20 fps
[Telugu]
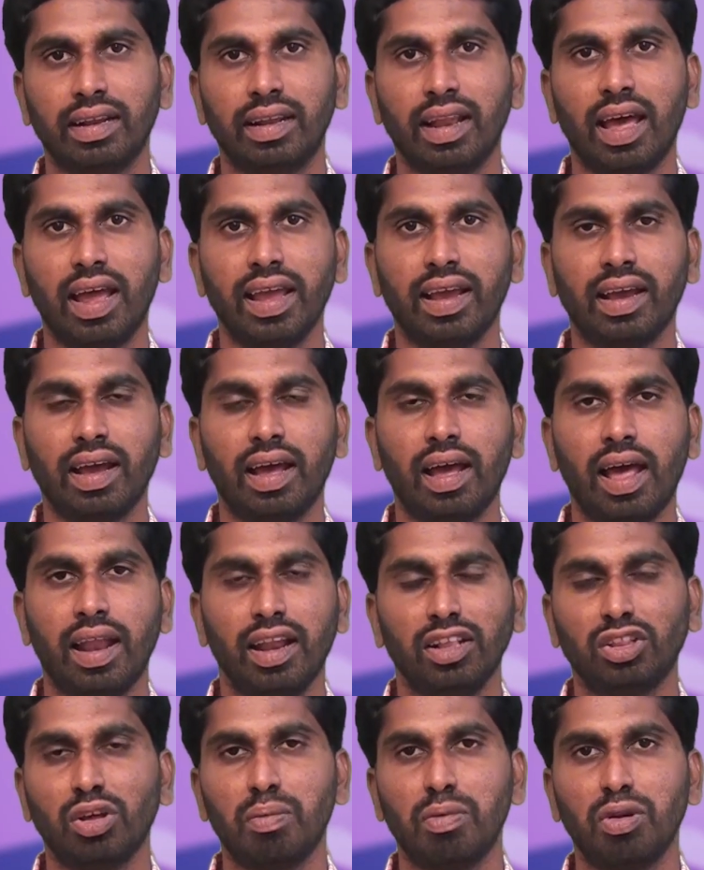నా యొక్క
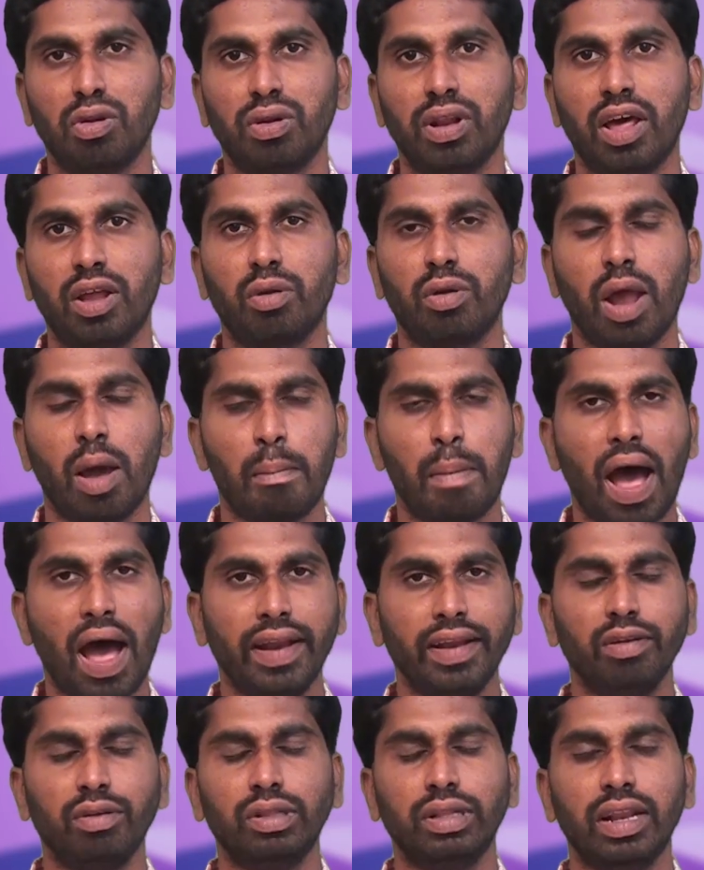అన్నతమ్ములు ఉన్నారు నా
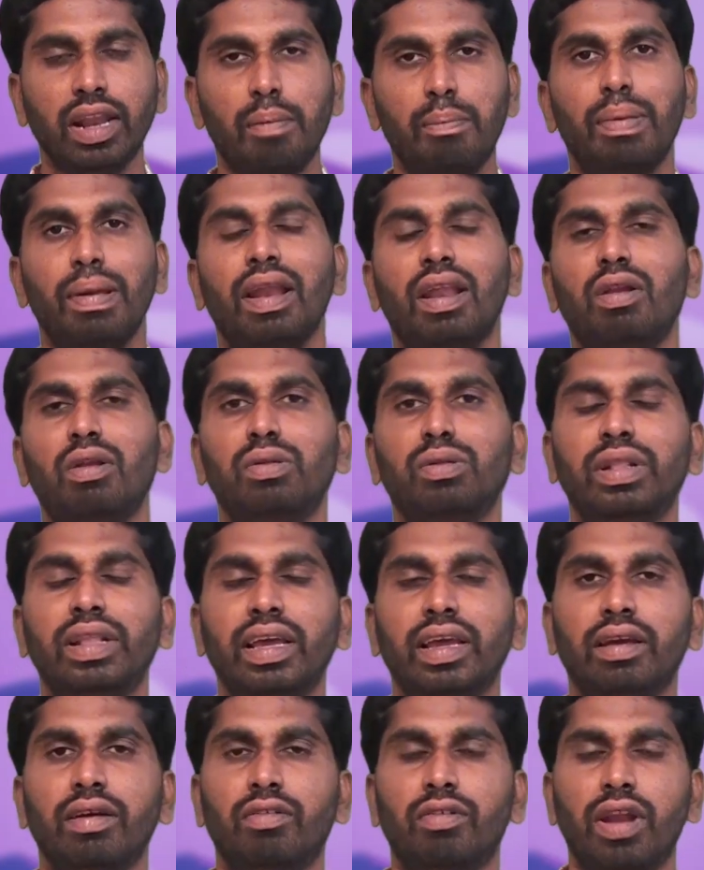భార్య ఉంది నా పిల్లలు ఉంది
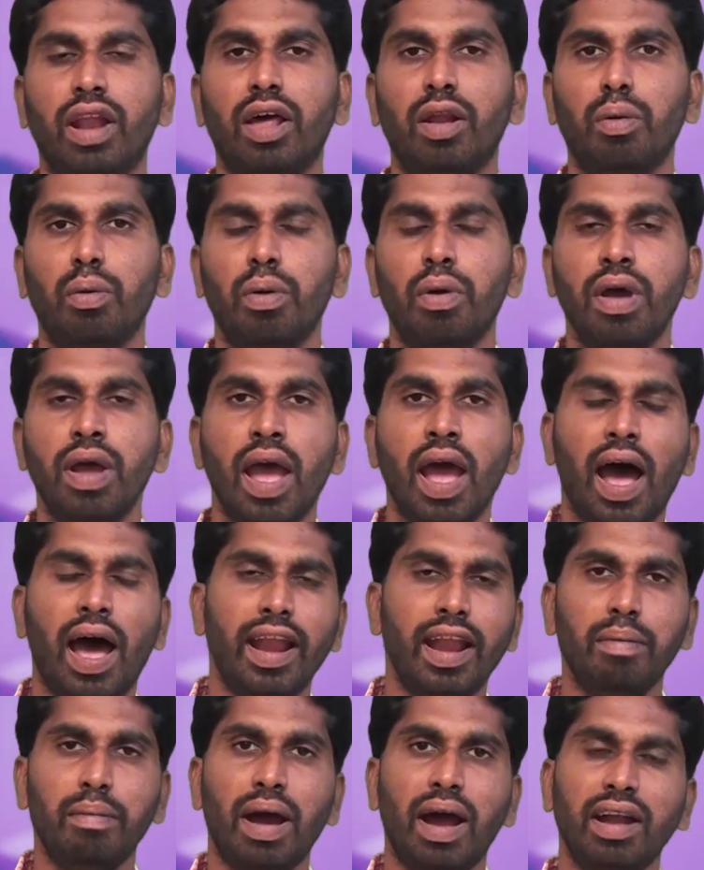ఉన్నారు
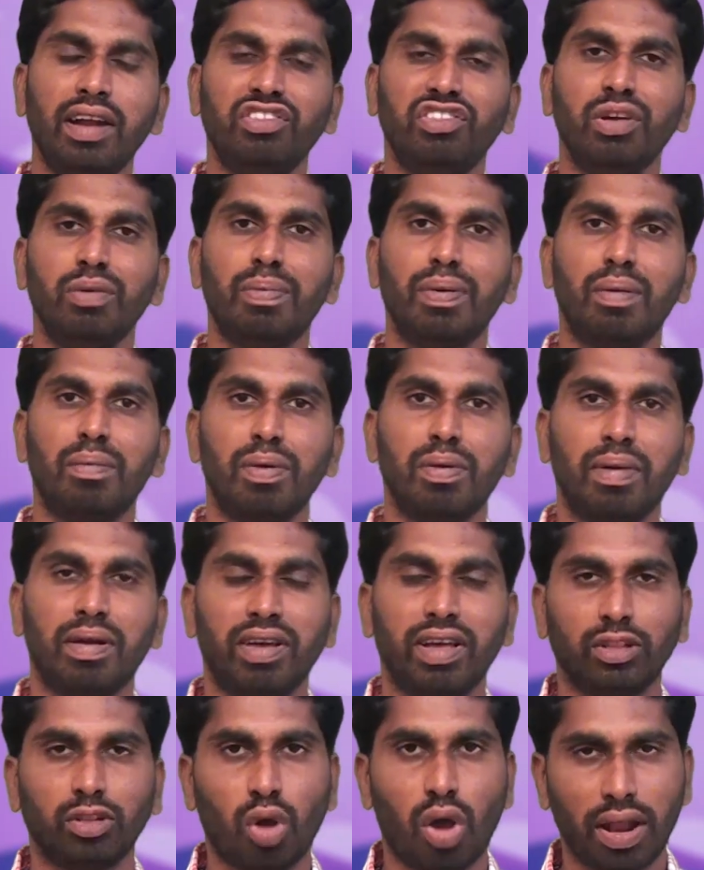అనే మాట చెప్పినప్పుడు
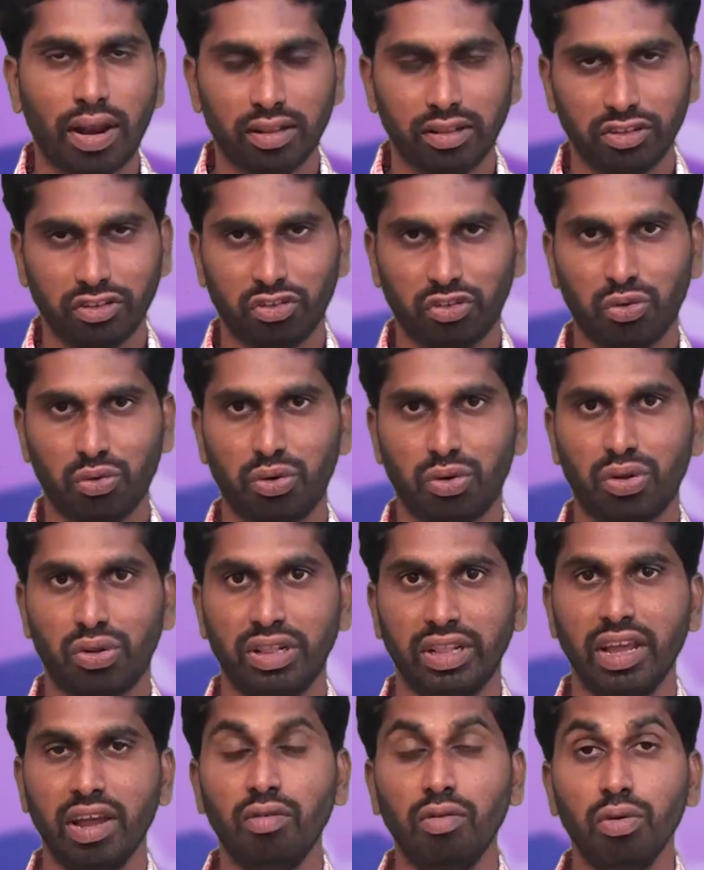మనం ఎంతో ఆనందిస్తూ ఉంటాం
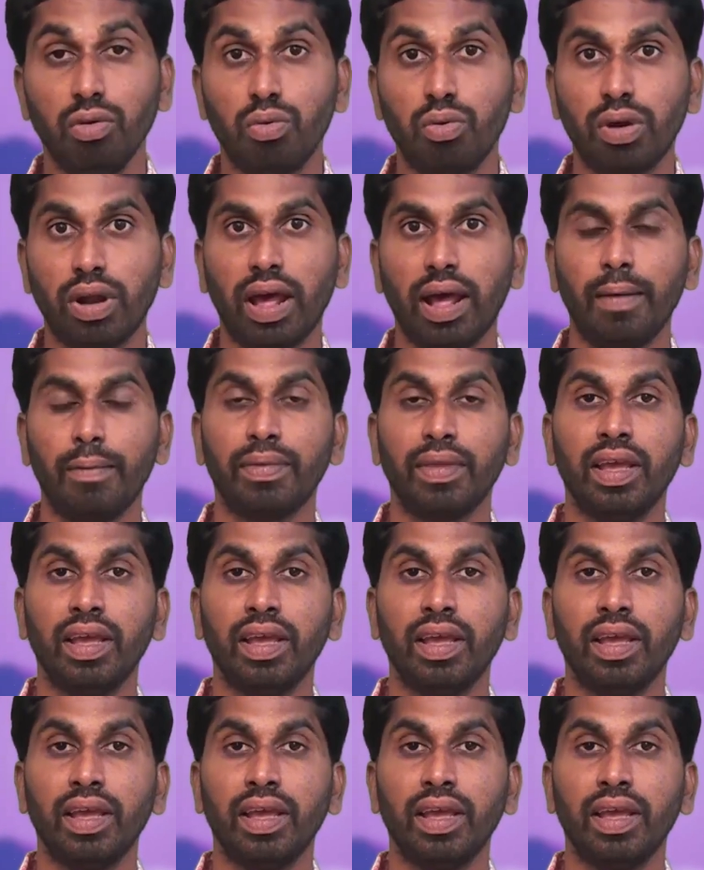దేవుడు కూడా